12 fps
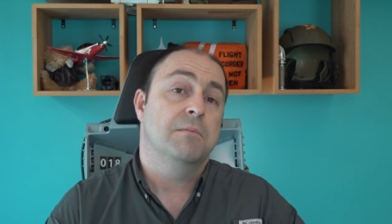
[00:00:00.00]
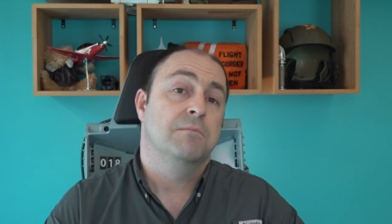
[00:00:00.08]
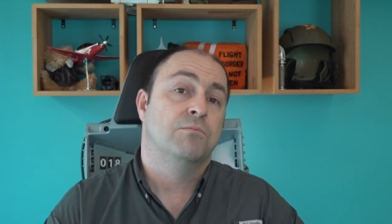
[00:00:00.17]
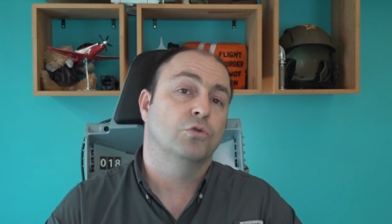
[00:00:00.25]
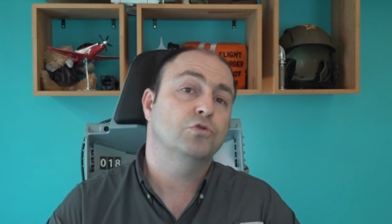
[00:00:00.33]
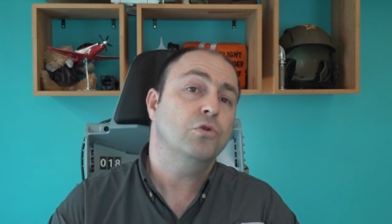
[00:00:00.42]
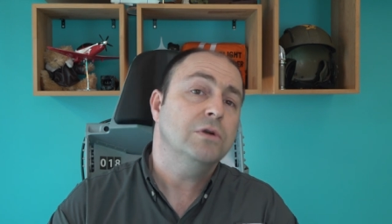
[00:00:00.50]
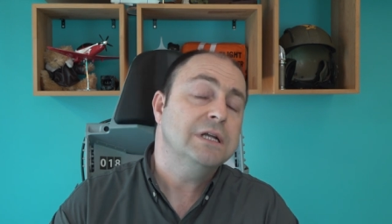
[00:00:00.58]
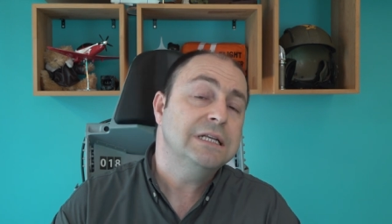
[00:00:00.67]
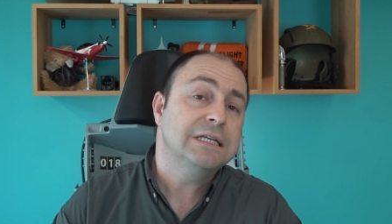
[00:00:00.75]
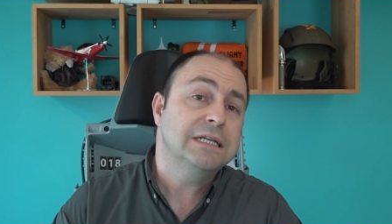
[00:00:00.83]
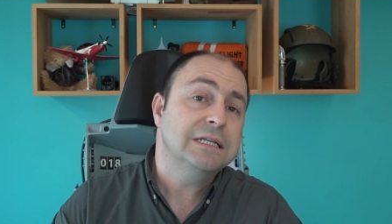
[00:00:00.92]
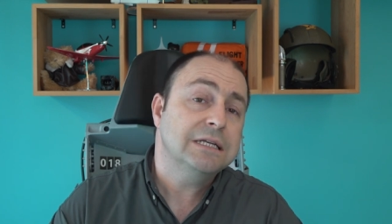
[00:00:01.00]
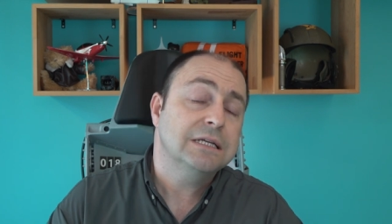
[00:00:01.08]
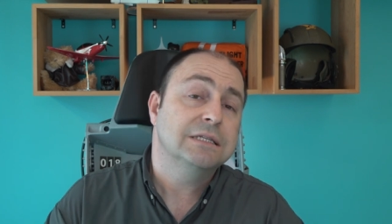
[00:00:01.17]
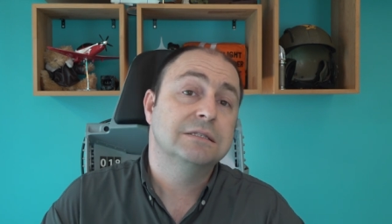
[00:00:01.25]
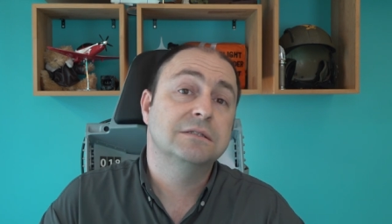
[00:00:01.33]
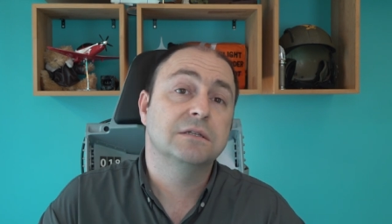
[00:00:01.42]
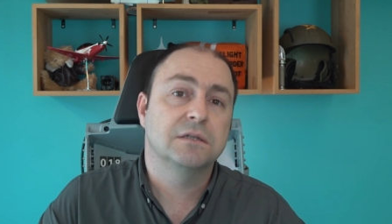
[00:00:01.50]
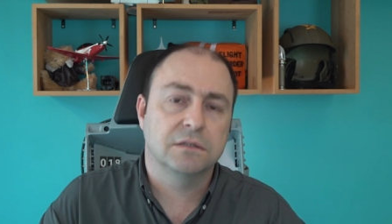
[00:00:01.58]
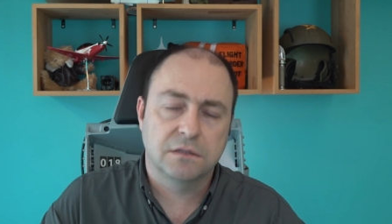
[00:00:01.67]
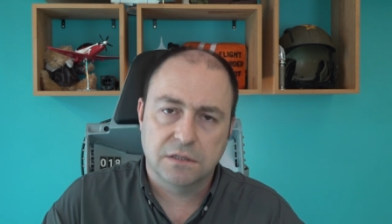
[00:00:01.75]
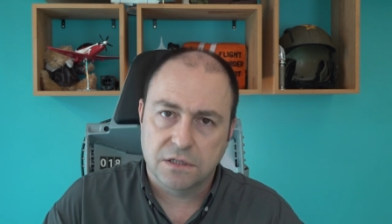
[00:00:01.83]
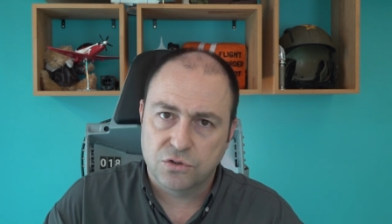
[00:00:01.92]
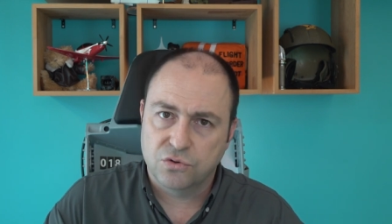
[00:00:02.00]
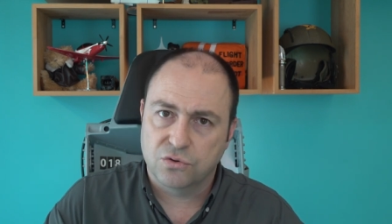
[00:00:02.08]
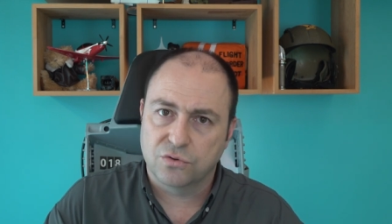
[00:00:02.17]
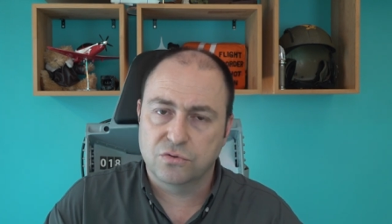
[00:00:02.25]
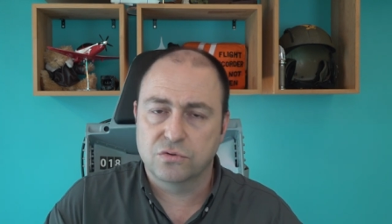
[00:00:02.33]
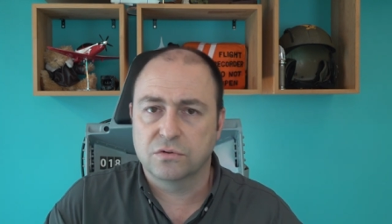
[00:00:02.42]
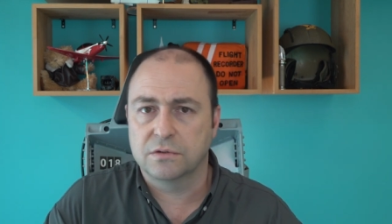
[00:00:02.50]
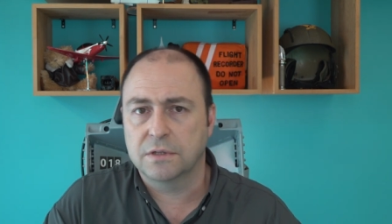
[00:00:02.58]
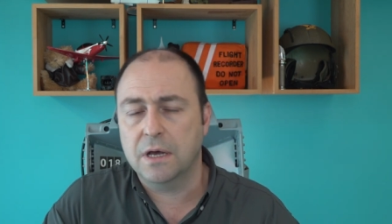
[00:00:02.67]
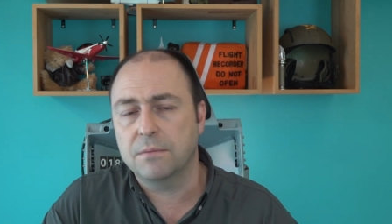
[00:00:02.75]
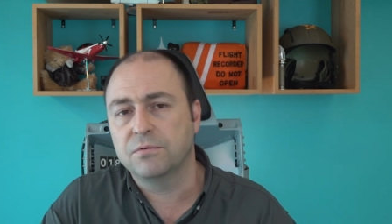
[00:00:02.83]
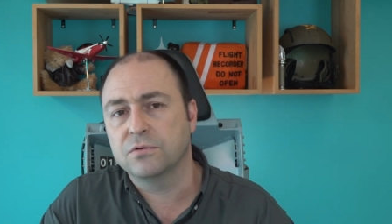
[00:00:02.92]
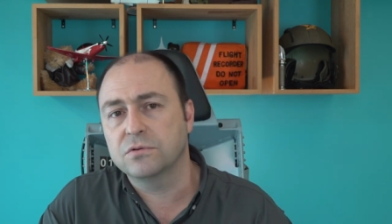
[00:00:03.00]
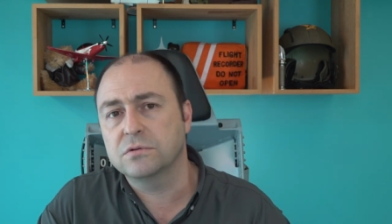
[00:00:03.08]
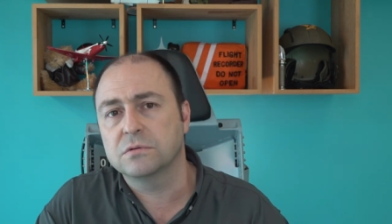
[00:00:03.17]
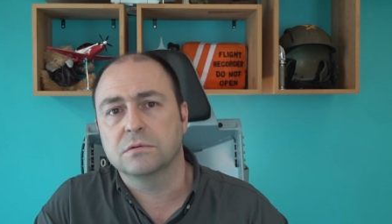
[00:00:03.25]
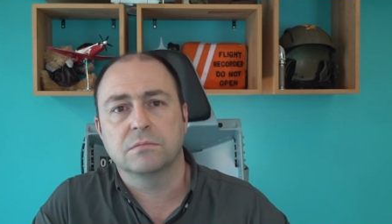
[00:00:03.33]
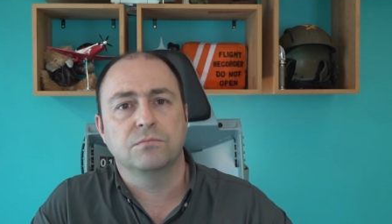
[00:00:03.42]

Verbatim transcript: Motorla ilgili sıkıntı yaşıyoruz. Ne yapıyoruz?